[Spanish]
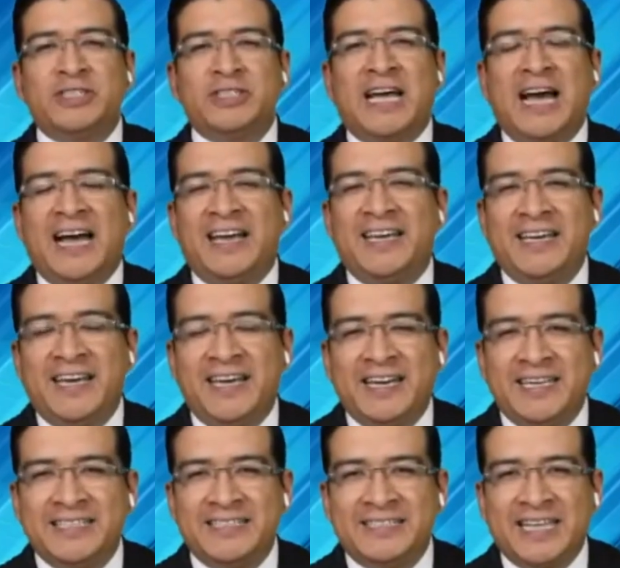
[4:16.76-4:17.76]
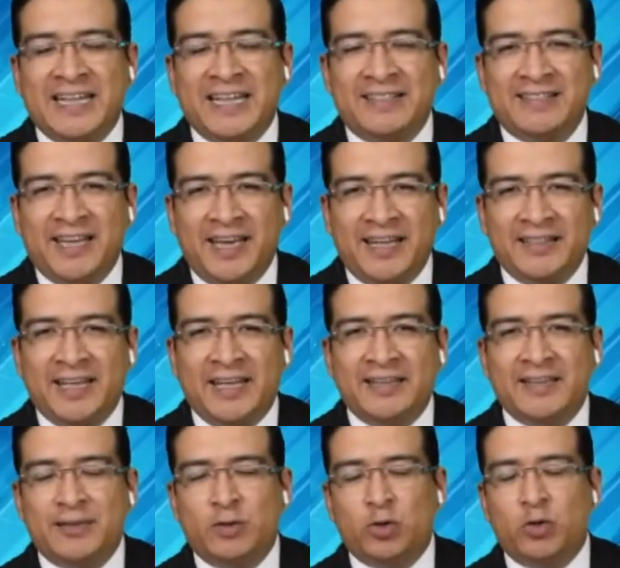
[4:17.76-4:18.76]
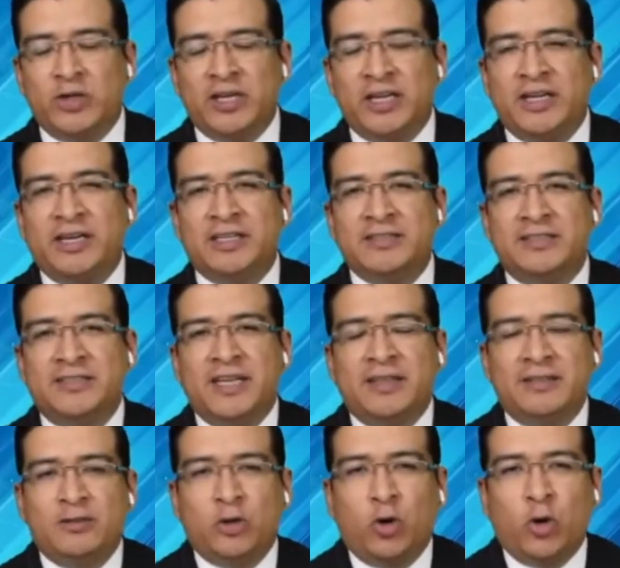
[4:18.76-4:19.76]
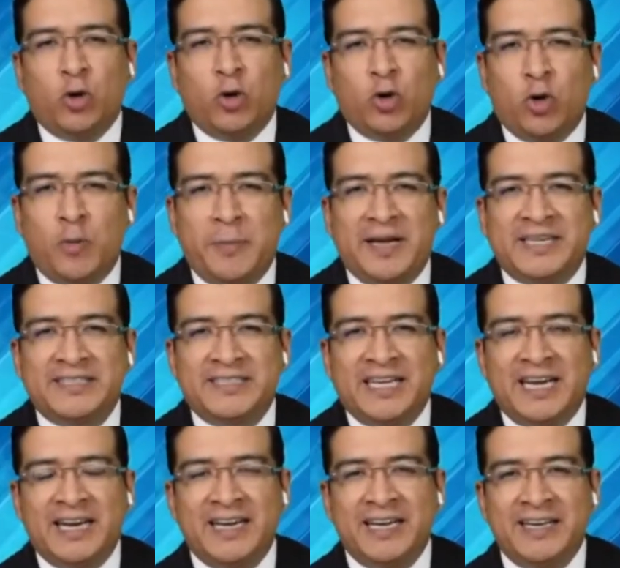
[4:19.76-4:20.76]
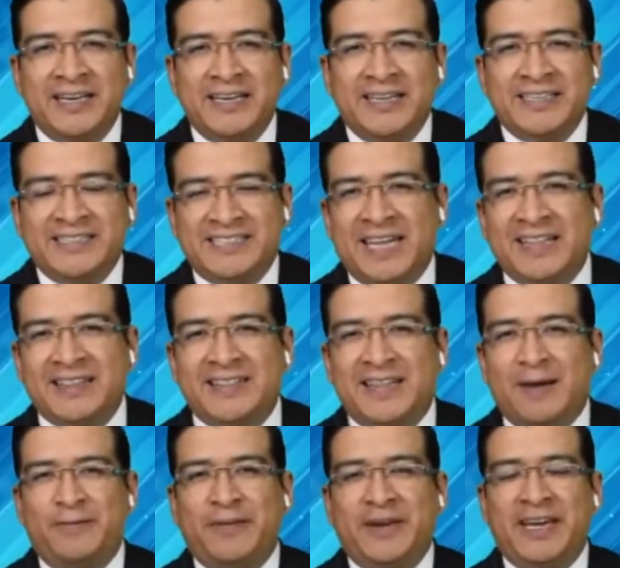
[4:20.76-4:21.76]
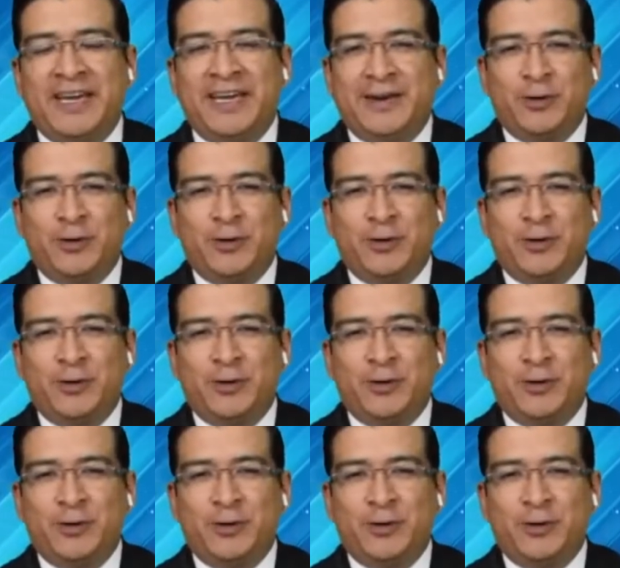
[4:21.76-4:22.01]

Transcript: ahí en esta tienda de Turín, en Centro Comercial Santa Fe.